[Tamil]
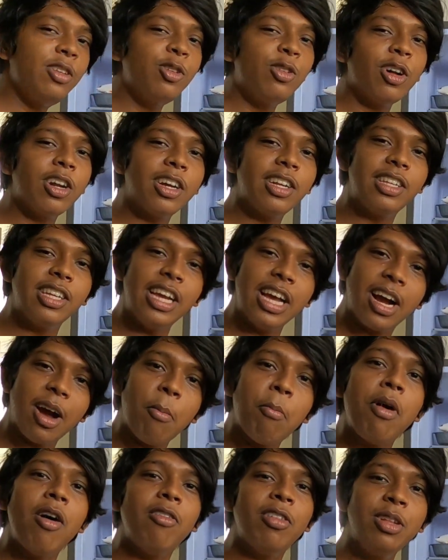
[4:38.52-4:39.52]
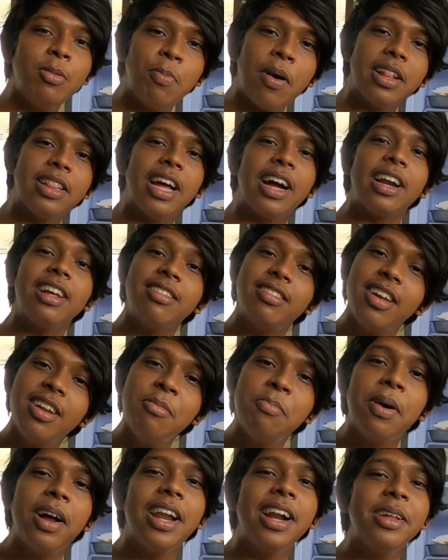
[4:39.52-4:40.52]
ஃப்ரிட்ஜு திறக்கிறதுக்கு எங்கள் அம்மா வந்து பார்த்தாங்கன்னா
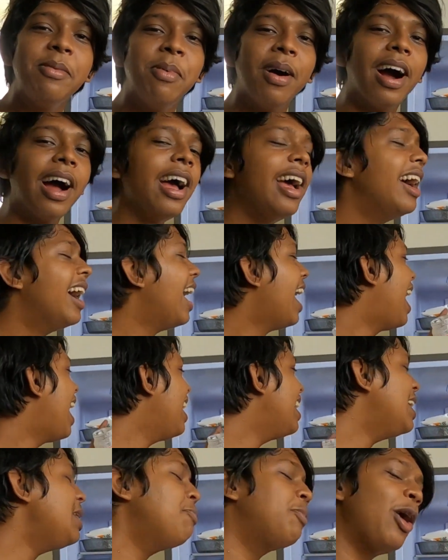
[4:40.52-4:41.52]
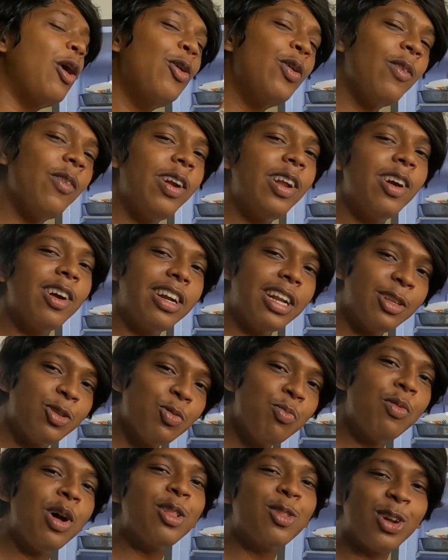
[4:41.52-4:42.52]
செருப்பால் அடிப்பாங்க ஆல்ரெடி ப்ரௌன் வீடியோக்கு
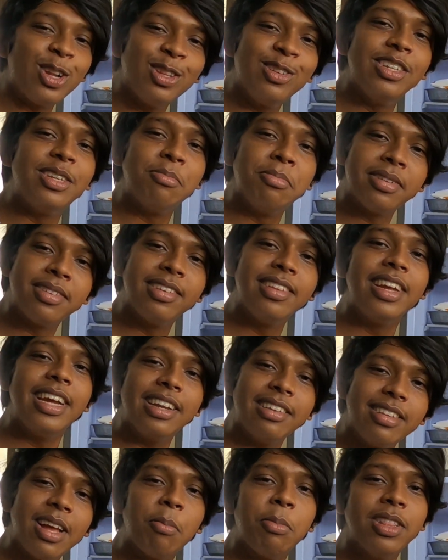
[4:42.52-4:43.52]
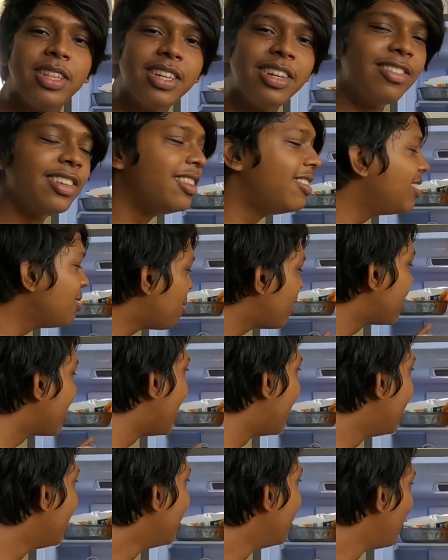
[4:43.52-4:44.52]
நான் சும்மா திறந்து வச்சு பேசுறதுக்கு எனக்கு சம்மத்திட்டு வந்துச்சு
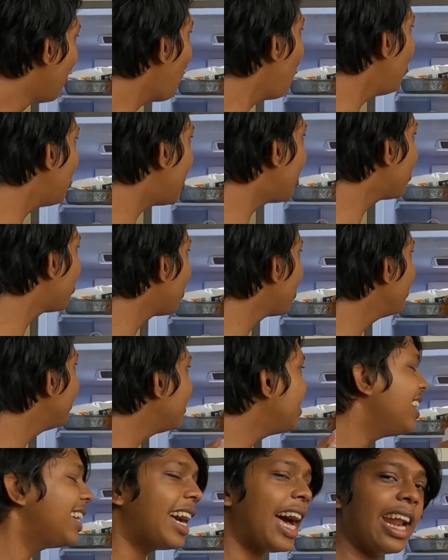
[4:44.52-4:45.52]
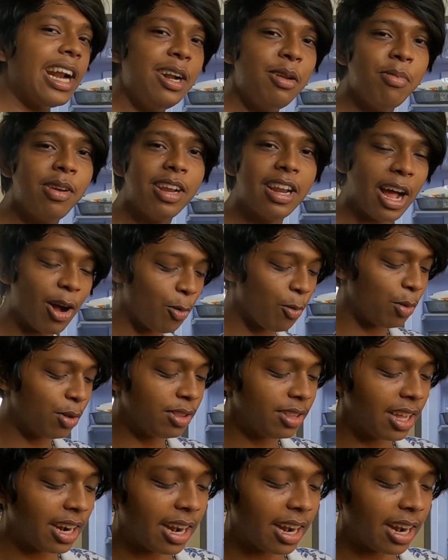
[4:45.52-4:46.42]
பாருங்கள் எவ்வளோ நேரம் திறந்துருக்கு கரண்ட் பில்லாம் ஆக